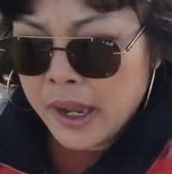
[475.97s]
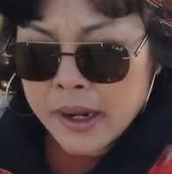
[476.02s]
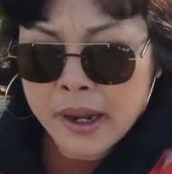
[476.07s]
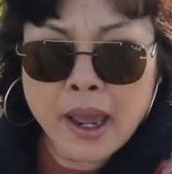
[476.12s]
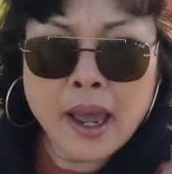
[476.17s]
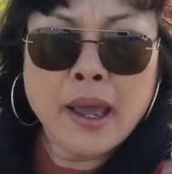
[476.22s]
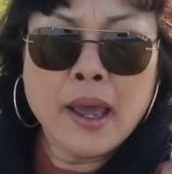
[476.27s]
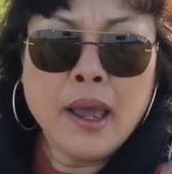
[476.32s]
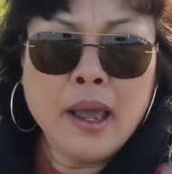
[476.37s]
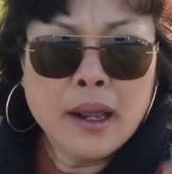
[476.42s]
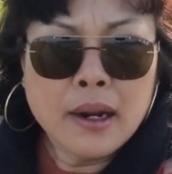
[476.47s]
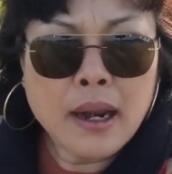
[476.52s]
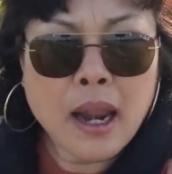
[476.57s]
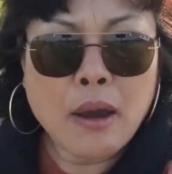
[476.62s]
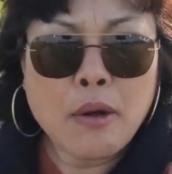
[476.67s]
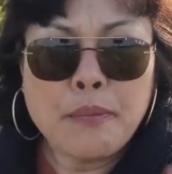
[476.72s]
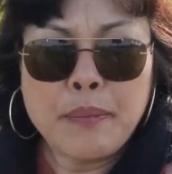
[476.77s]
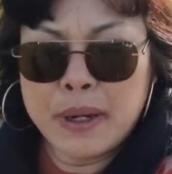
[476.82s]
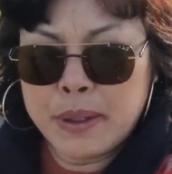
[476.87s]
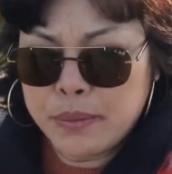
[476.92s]
ค่ะ เรา
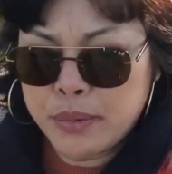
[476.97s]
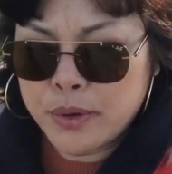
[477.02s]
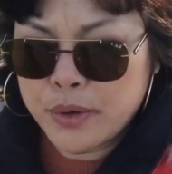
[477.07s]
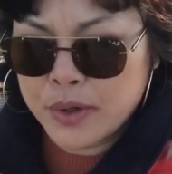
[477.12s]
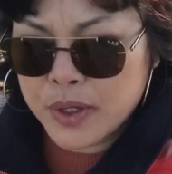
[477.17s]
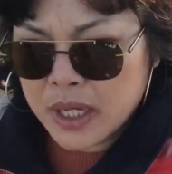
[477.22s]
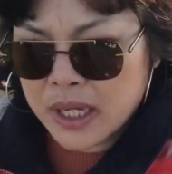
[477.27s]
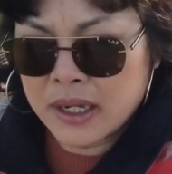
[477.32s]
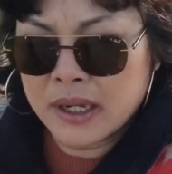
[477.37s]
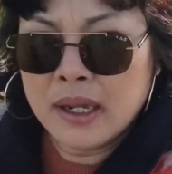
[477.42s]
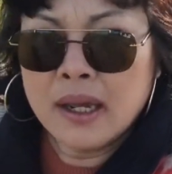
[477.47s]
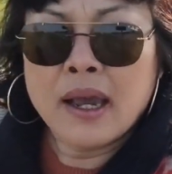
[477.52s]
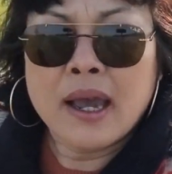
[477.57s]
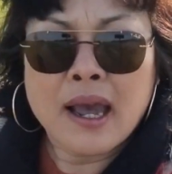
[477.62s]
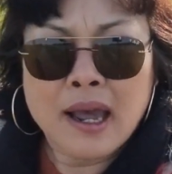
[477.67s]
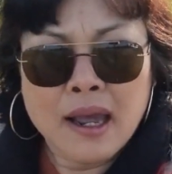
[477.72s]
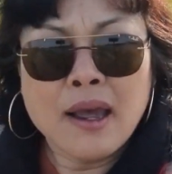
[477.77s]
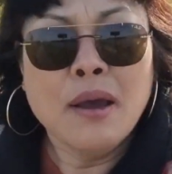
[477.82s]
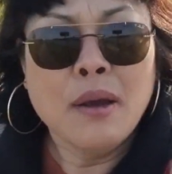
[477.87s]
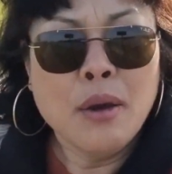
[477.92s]
เป็นผู้หญิง
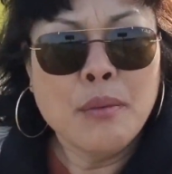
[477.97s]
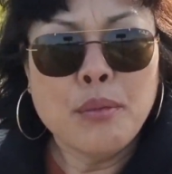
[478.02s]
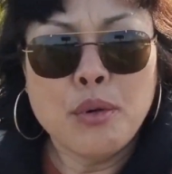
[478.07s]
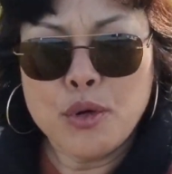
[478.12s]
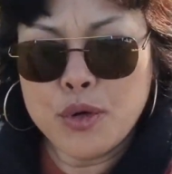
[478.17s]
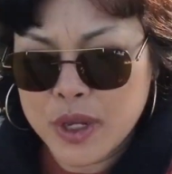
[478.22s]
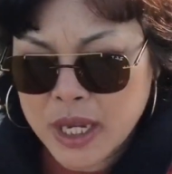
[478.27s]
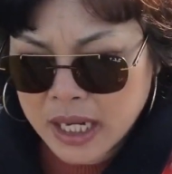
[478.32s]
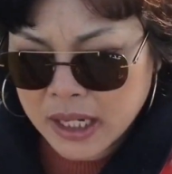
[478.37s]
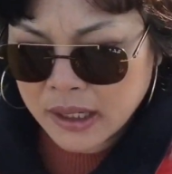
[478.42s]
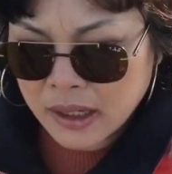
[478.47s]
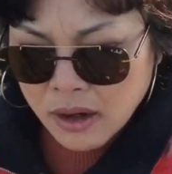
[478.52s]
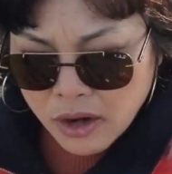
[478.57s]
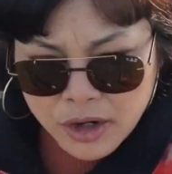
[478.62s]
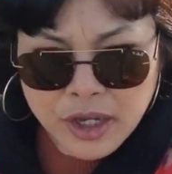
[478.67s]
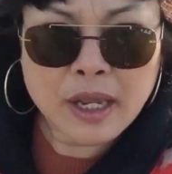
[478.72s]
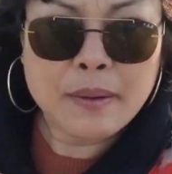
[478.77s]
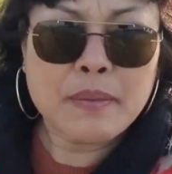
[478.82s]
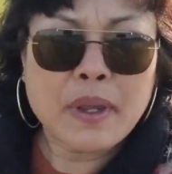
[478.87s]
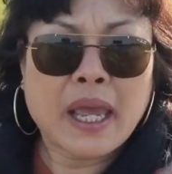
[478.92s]
ค่ะ ผู้หญิงก็
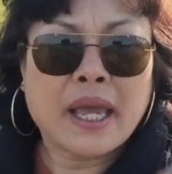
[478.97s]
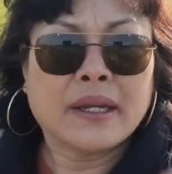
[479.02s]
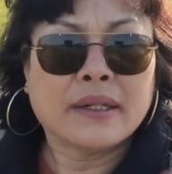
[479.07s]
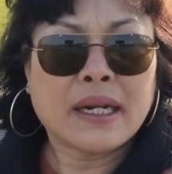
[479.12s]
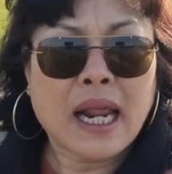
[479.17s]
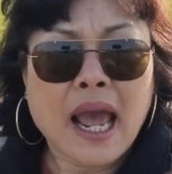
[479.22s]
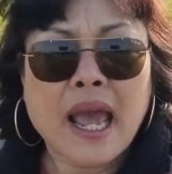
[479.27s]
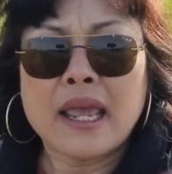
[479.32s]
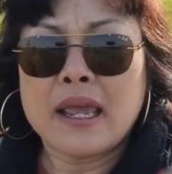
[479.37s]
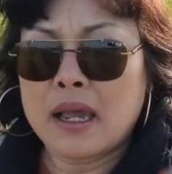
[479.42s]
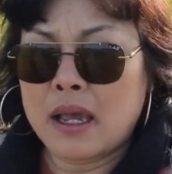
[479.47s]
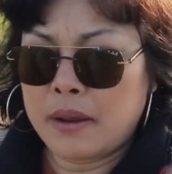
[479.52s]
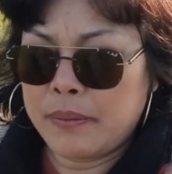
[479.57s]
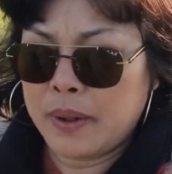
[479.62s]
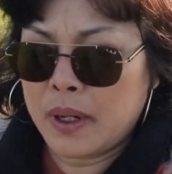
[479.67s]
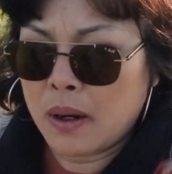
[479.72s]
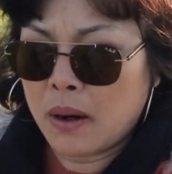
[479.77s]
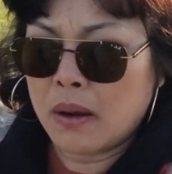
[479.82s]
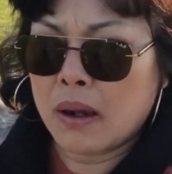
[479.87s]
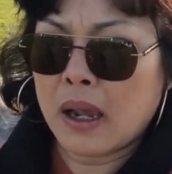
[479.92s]
เข้มแข็งได้ค่ะ
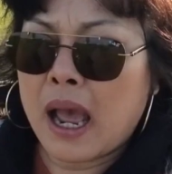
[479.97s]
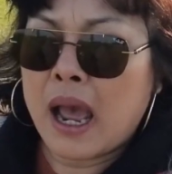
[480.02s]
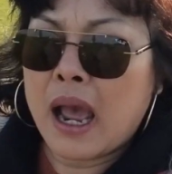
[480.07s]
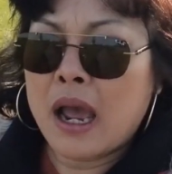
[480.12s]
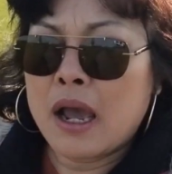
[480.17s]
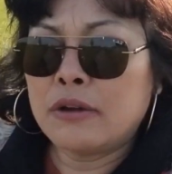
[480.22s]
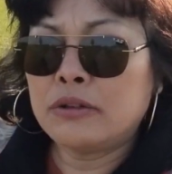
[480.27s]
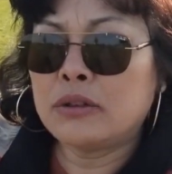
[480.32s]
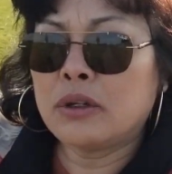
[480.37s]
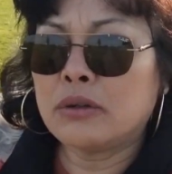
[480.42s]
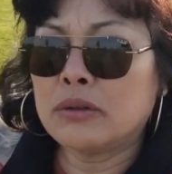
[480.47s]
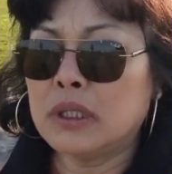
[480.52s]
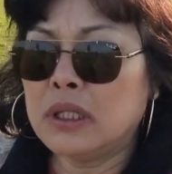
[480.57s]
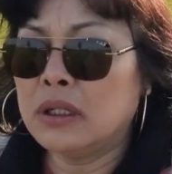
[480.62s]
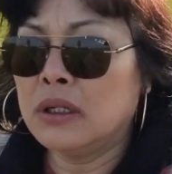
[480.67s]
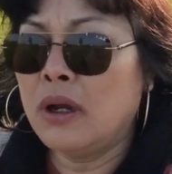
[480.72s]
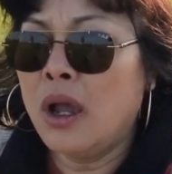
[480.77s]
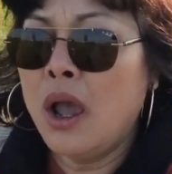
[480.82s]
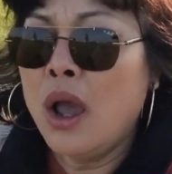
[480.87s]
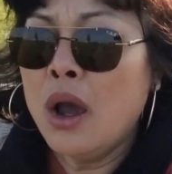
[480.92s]
พี่น้ค่ะ เฮาต้องดึง
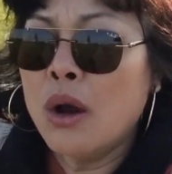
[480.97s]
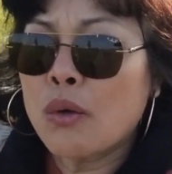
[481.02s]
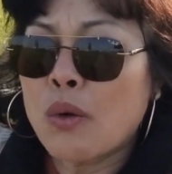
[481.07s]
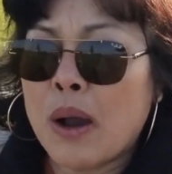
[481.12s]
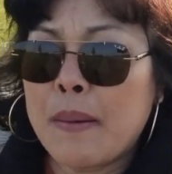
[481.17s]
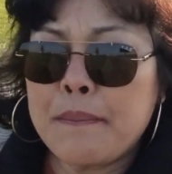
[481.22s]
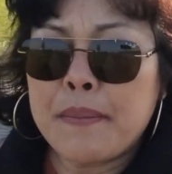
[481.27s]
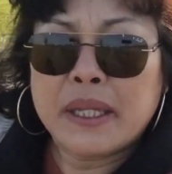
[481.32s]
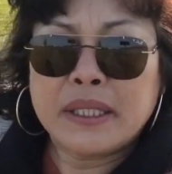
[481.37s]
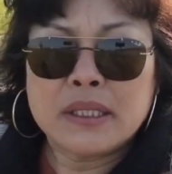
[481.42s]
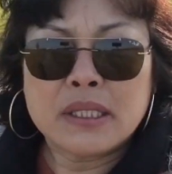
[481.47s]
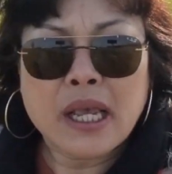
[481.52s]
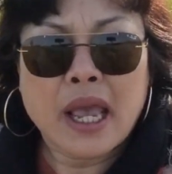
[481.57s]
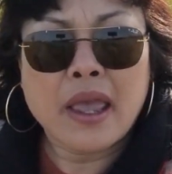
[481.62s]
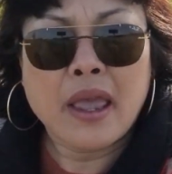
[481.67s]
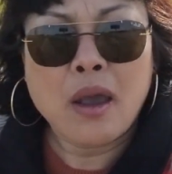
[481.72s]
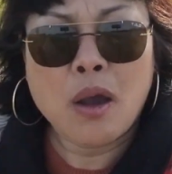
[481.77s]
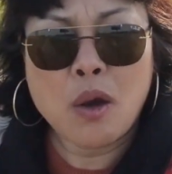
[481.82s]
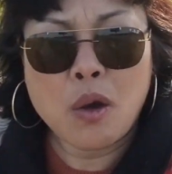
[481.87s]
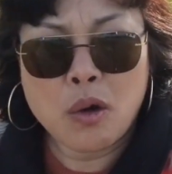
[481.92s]
ความมั่นใจ
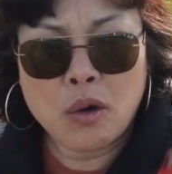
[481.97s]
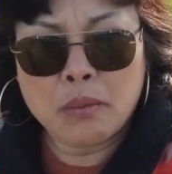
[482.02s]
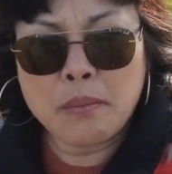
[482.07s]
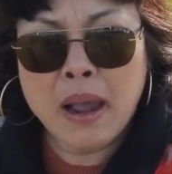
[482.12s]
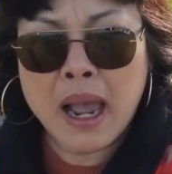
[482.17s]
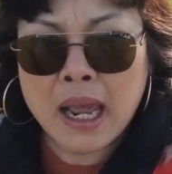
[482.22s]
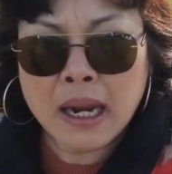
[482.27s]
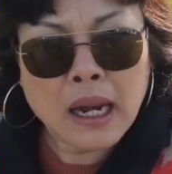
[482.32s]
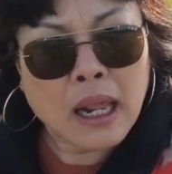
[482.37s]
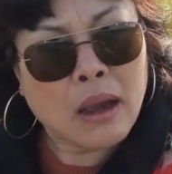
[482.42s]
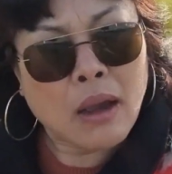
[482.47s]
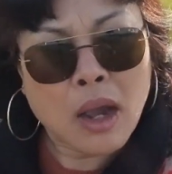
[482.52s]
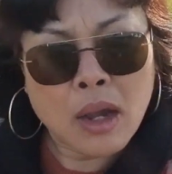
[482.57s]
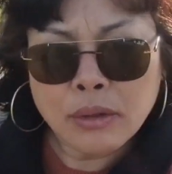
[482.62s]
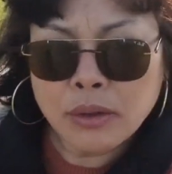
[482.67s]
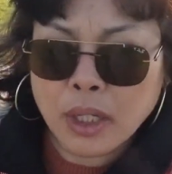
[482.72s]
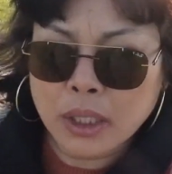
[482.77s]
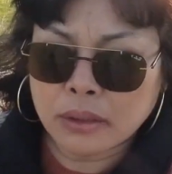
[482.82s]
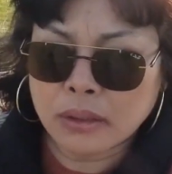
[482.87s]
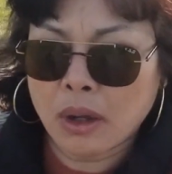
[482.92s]
เฮาออกมาแล้วเฮา
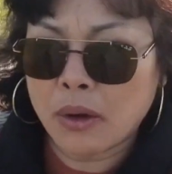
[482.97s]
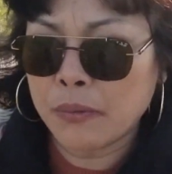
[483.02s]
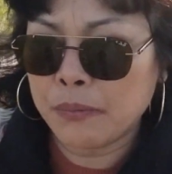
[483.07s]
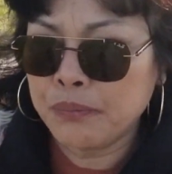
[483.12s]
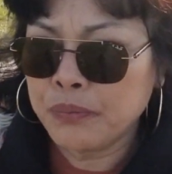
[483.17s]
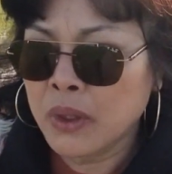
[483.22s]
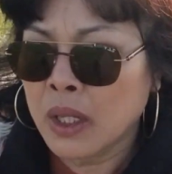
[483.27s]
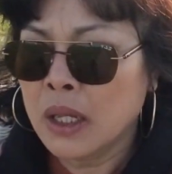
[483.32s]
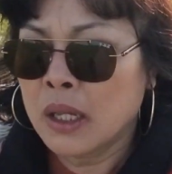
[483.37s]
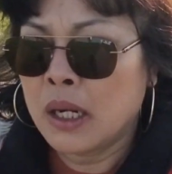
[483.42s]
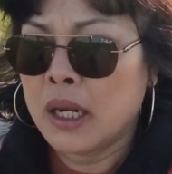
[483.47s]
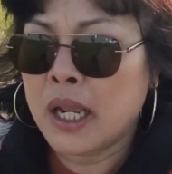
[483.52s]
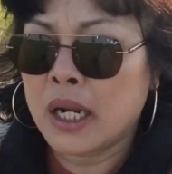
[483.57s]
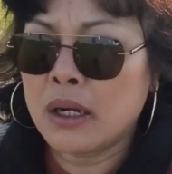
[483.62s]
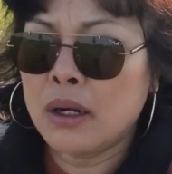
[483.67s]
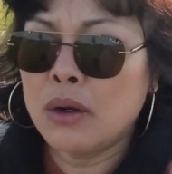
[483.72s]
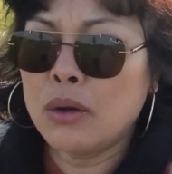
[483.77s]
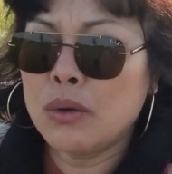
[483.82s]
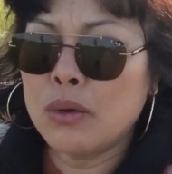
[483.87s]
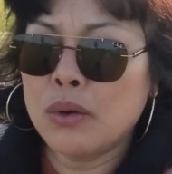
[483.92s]
ก็ต้องเรียน
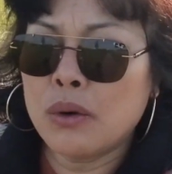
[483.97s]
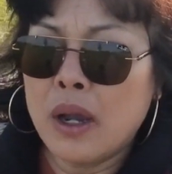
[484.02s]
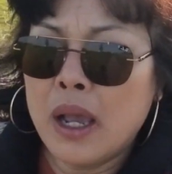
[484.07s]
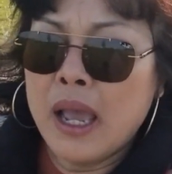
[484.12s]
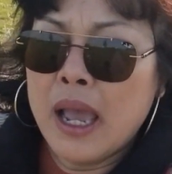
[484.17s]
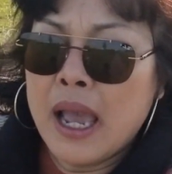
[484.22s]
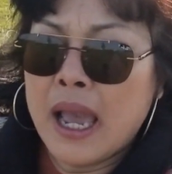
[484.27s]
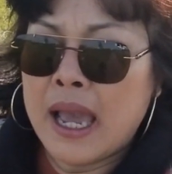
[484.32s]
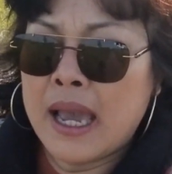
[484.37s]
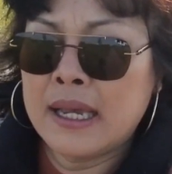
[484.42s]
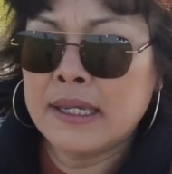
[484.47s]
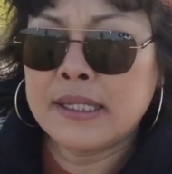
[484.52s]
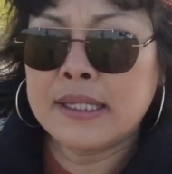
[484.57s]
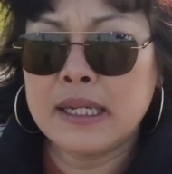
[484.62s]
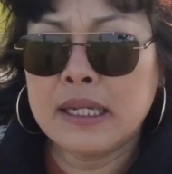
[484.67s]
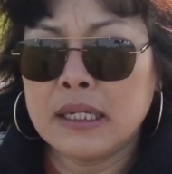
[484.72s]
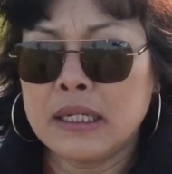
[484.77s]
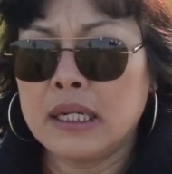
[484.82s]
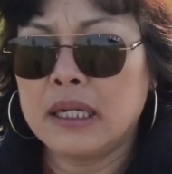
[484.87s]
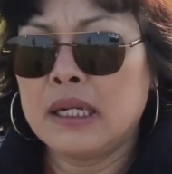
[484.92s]
รู้หา
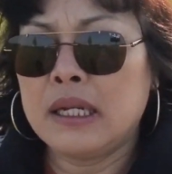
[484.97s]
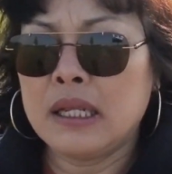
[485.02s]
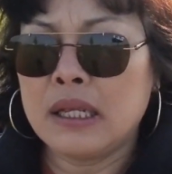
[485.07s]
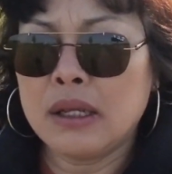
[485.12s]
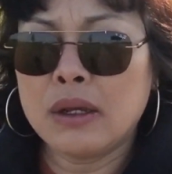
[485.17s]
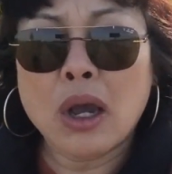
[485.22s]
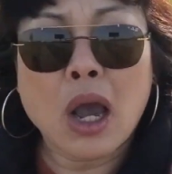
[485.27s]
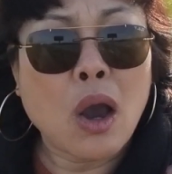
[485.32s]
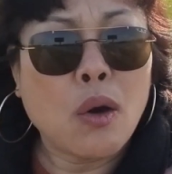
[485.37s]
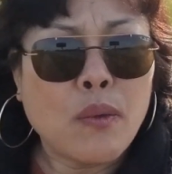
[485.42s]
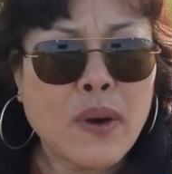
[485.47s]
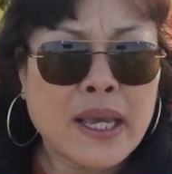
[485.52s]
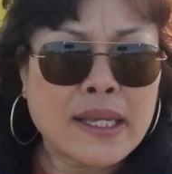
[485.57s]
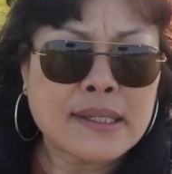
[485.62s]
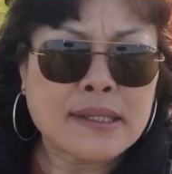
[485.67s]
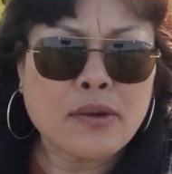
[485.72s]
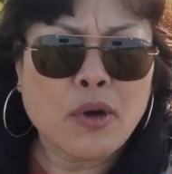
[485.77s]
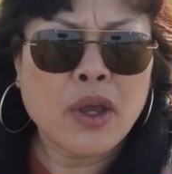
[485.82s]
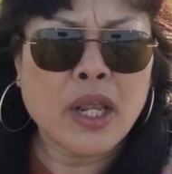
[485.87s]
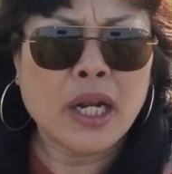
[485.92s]
สิ่งดีๆ เอาไว้
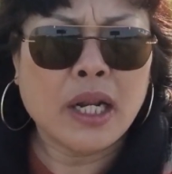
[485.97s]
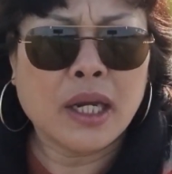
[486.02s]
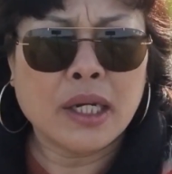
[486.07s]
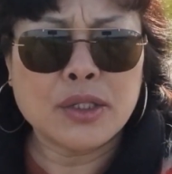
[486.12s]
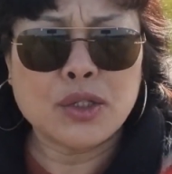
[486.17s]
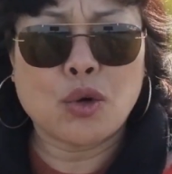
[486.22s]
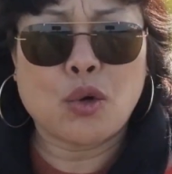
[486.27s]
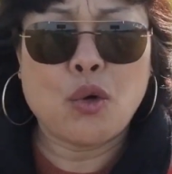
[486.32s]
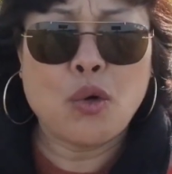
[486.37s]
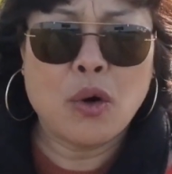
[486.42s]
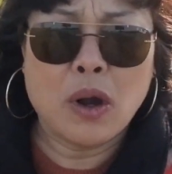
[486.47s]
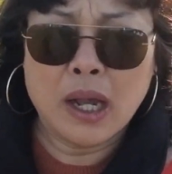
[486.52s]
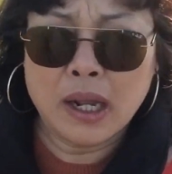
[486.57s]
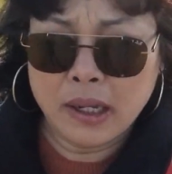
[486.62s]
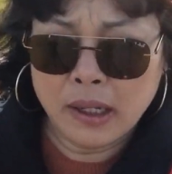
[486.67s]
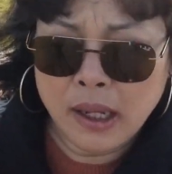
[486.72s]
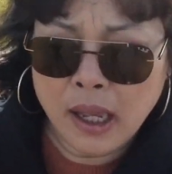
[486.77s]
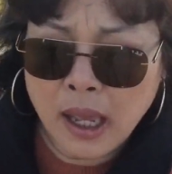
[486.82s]
ซอยเหลือจกขวาง